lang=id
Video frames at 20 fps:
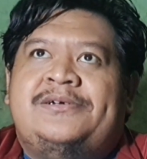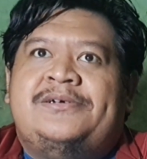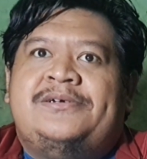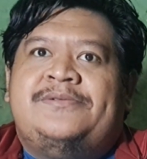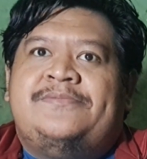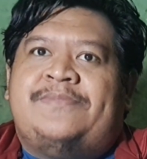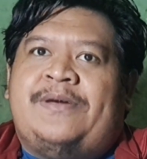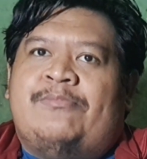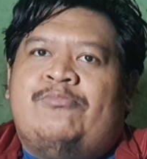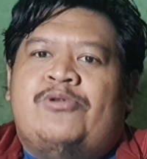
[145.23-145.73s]

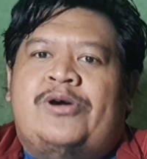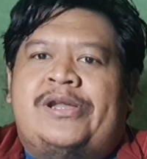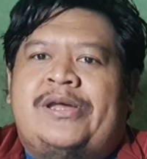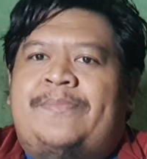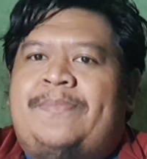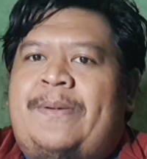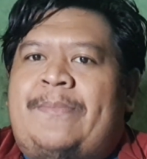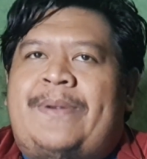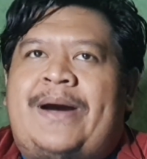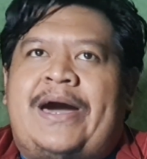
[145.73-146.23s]
Februari
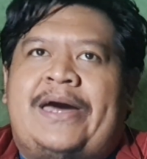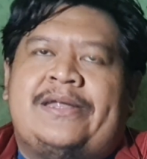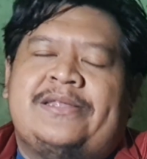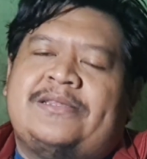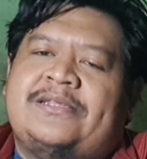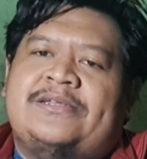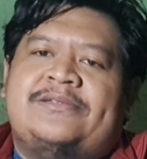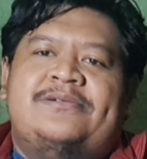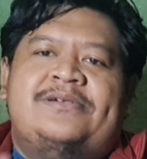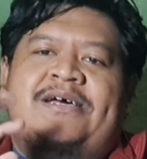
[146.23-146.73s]
apa Maret
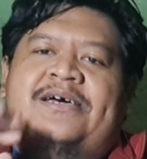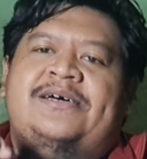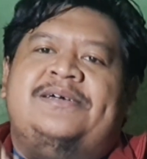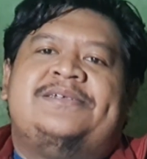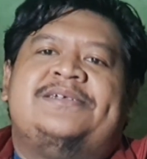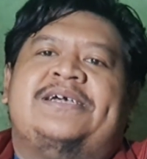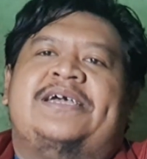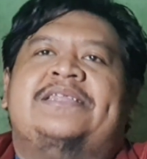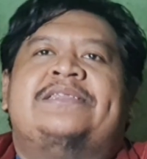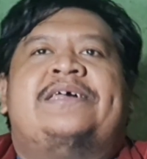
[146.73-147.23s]
gitulah
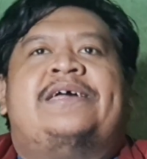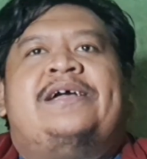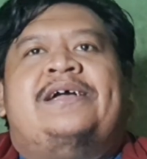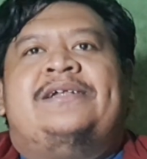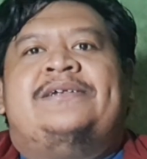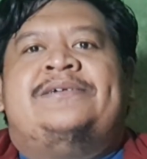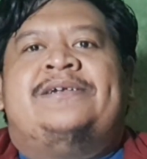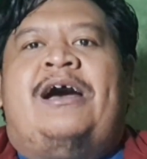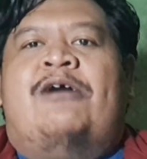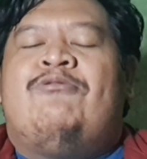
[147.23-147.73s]
sekitaran
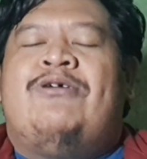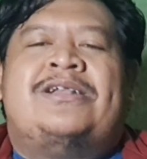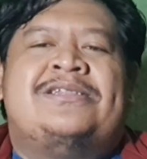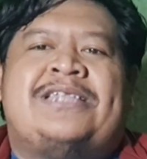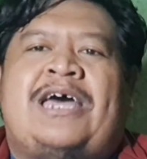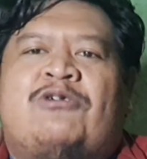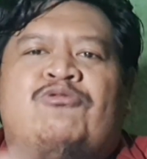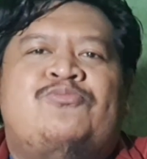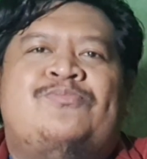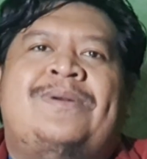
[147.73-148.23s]
awal
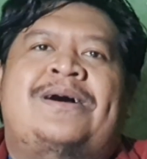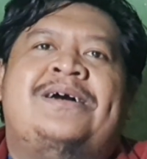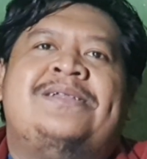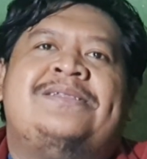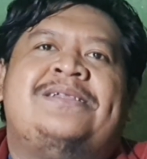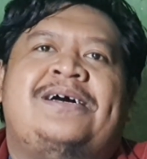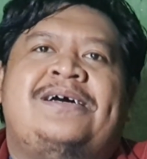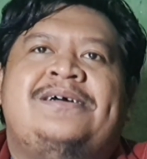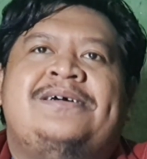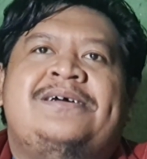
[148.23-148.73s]
tahun
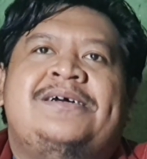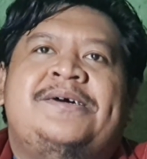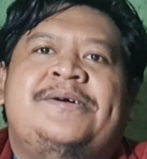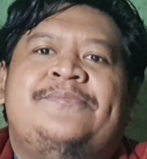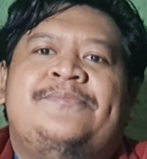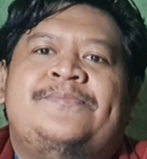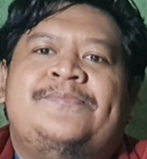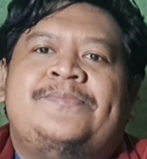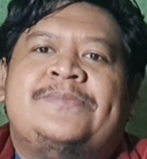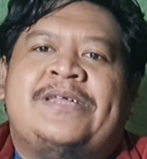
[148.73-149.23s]
banget lah
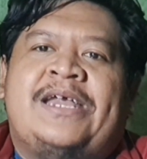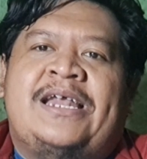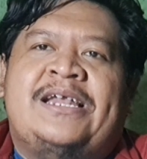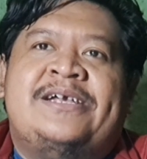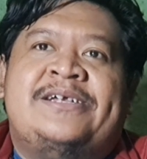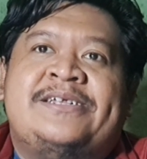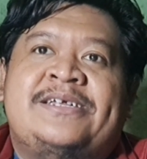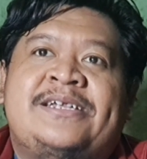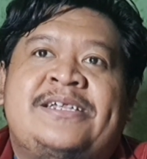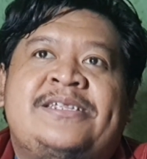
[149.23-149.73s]

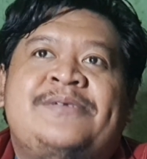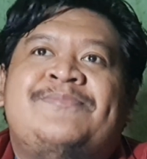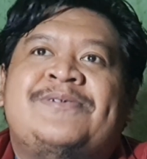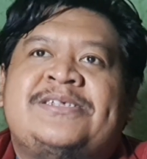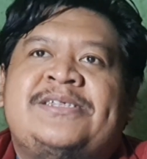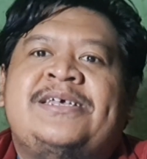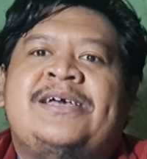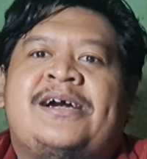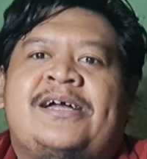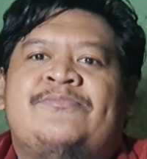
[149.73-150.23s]
trailernya nanti
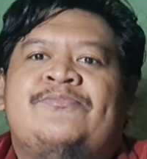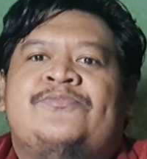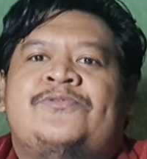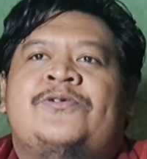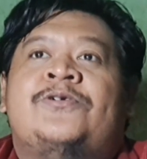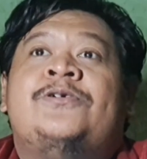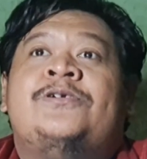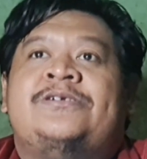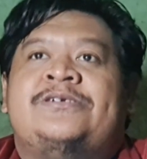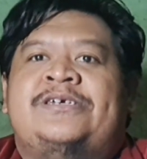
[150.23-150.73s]
pasti akan
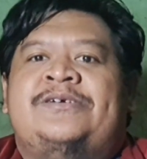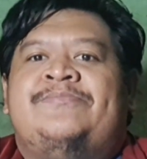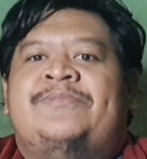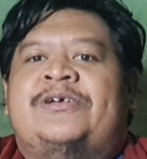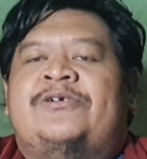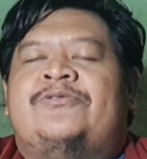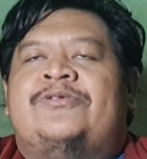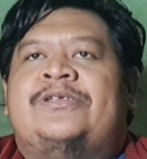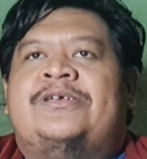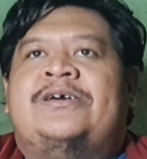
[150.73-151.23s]
nongol sih
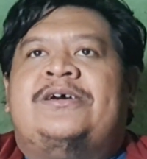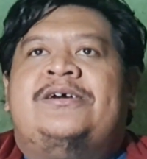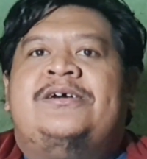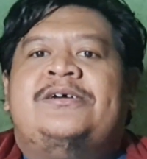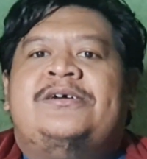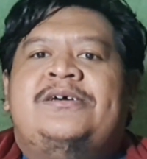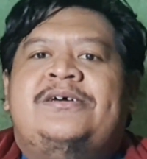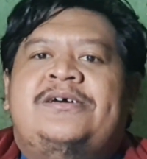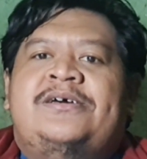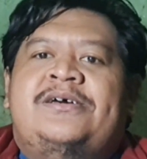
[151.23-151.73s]
berikutnya
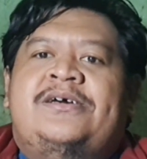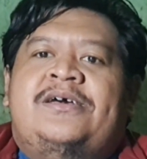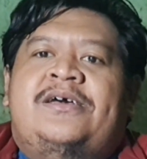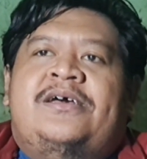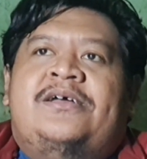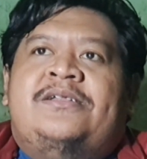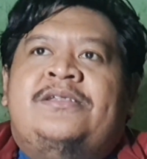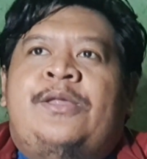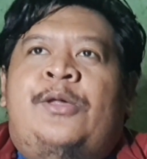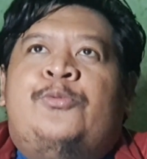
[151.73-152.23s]

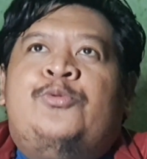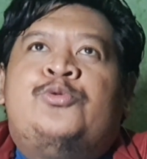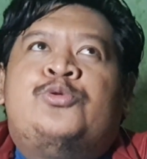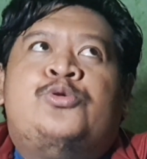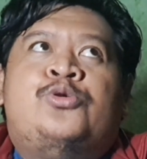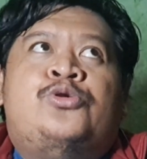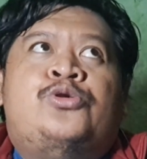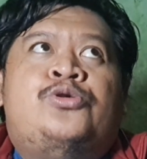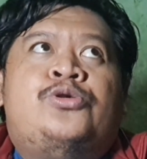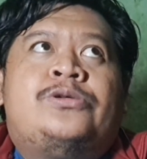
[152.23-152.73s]
dan
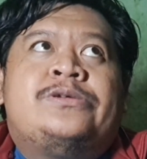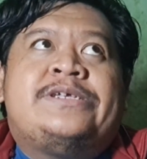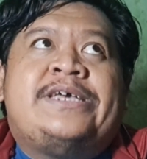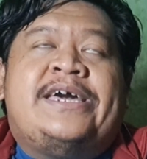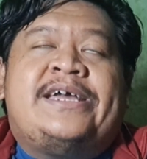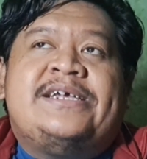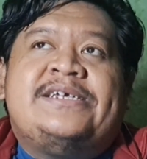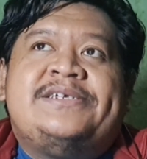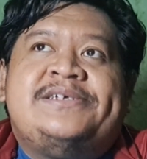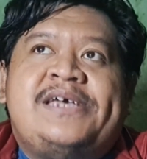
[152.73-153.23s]
untuk
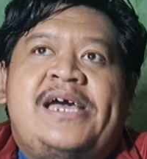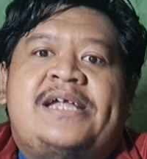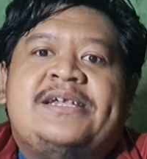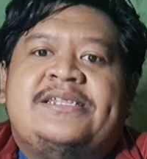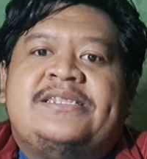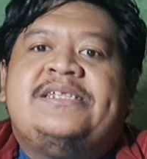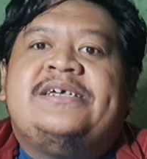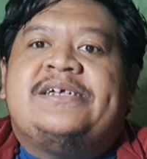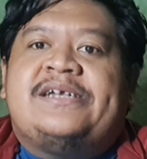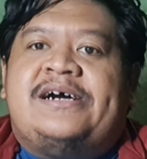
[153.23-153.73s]
seriesnya ada
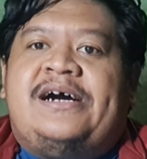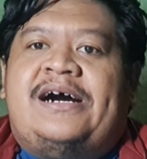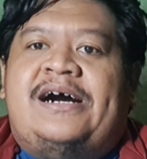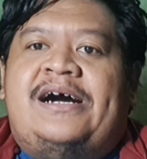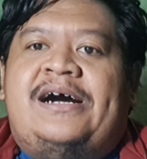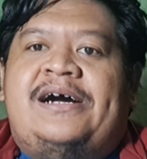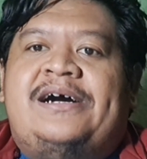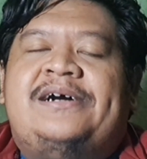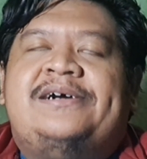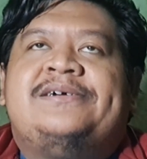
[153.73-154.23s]
Tira
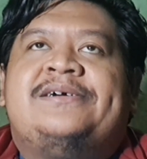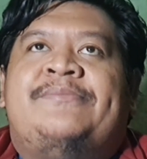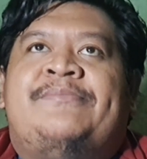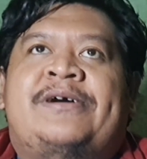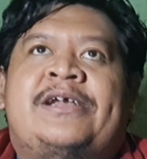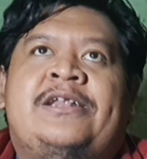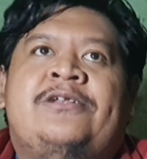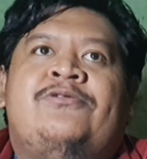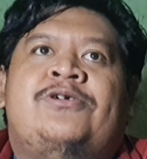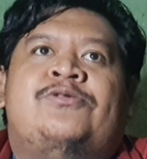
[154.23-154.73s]

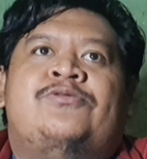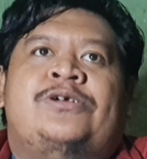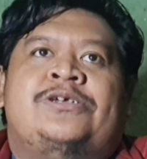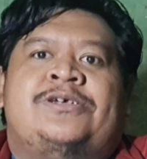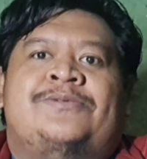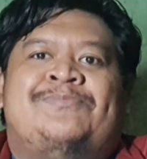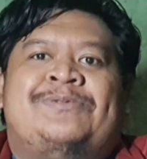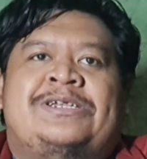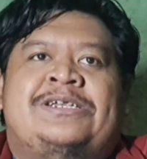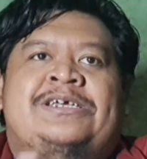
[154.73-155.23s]
kemarin gue udah
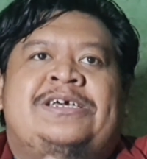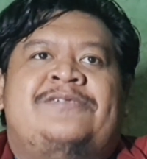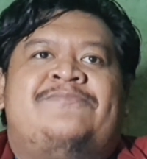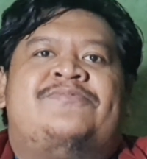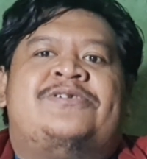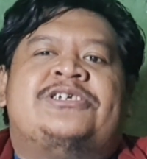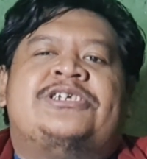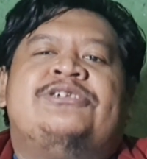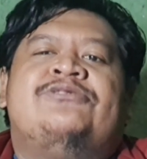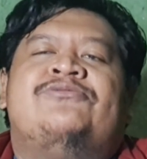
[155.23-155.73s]
sempat lihat
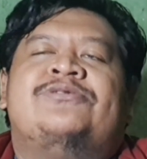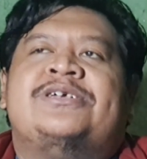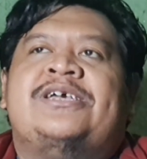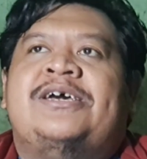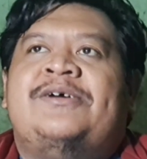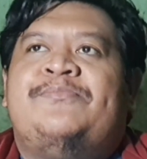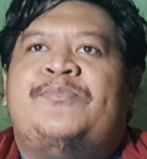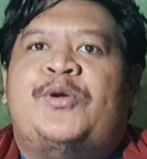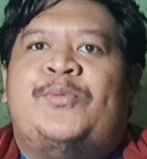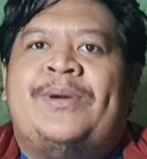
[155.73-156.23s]
persuknya
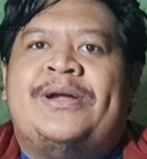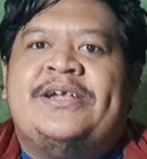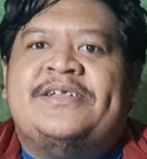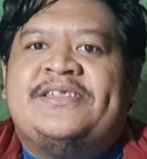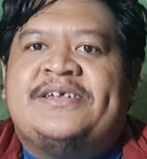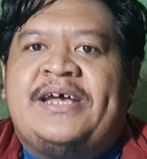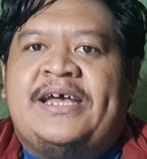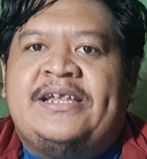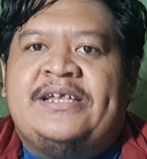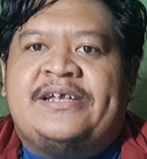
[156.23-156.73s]
belum ada
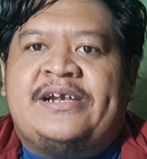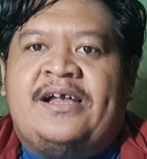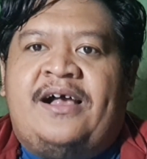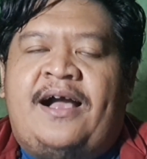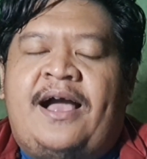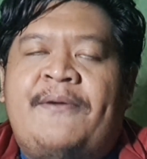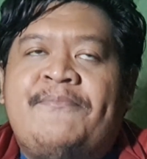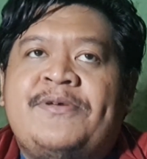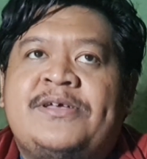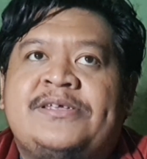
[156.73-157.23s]
trailer
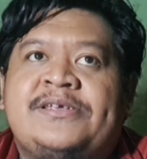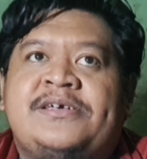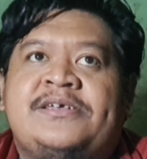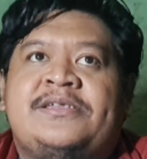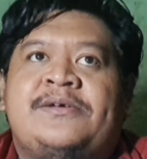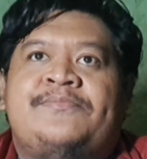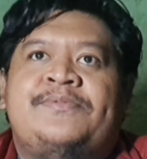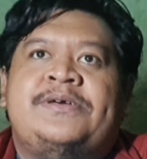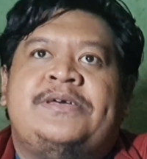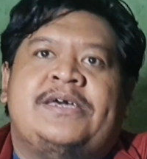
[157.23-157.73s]
lengkapnya sih
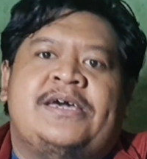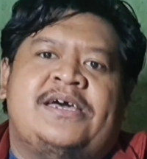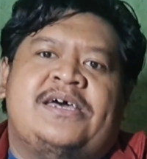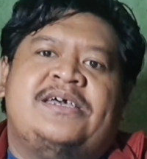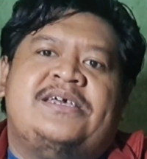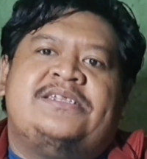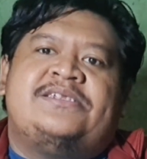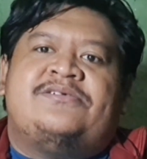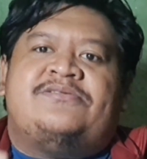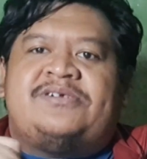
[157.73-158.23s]
tapi ya
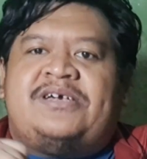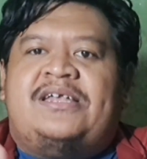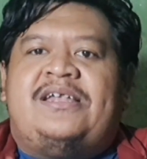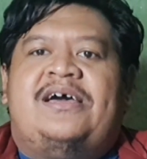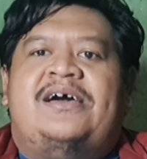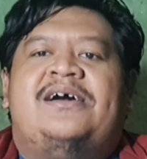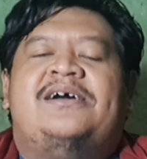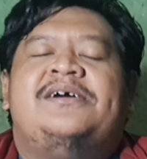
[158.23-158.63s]
itu oke okay lah